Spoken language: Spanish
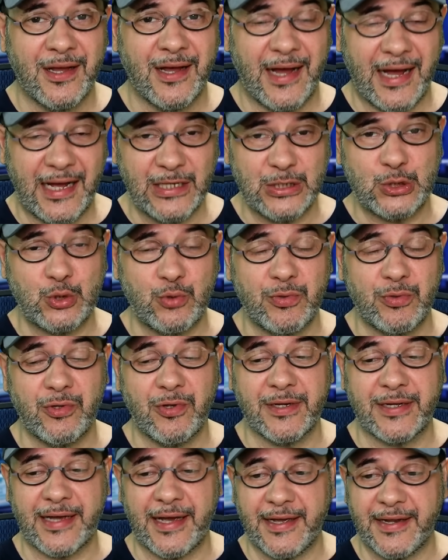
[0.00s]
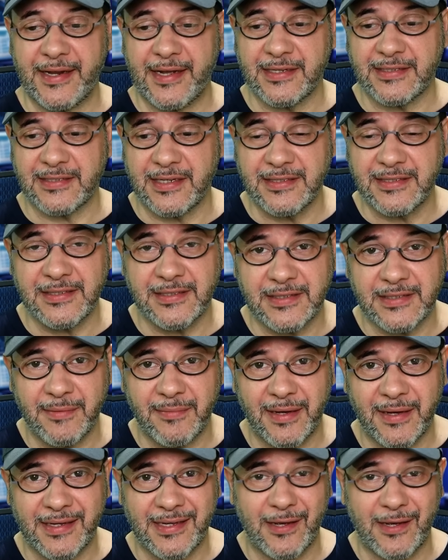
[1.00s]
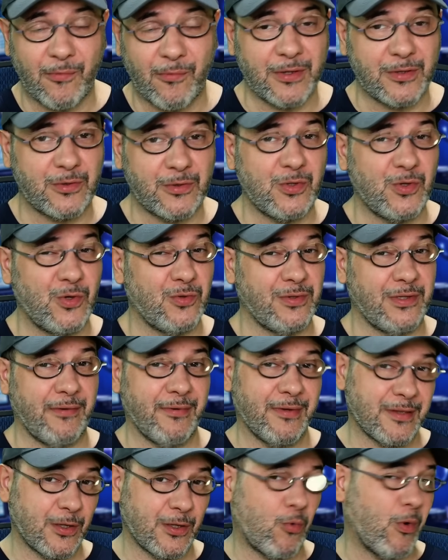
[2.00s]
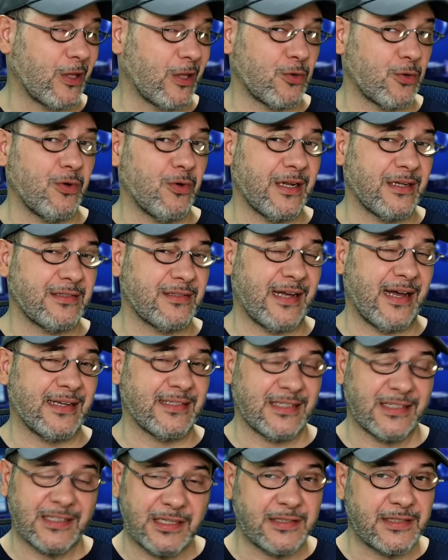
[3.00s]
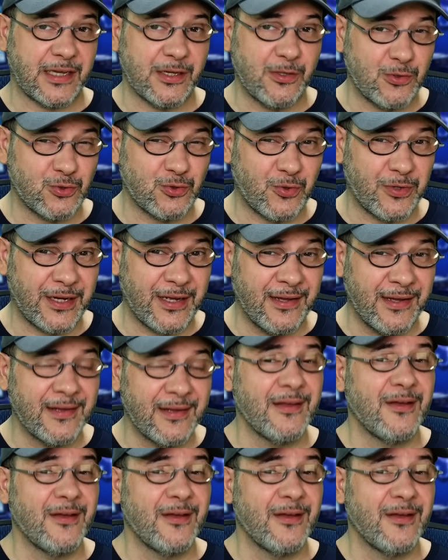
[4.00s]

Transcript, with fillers: han subido el Kairi al sistema y en cuestión de 24 horas a 72 horas,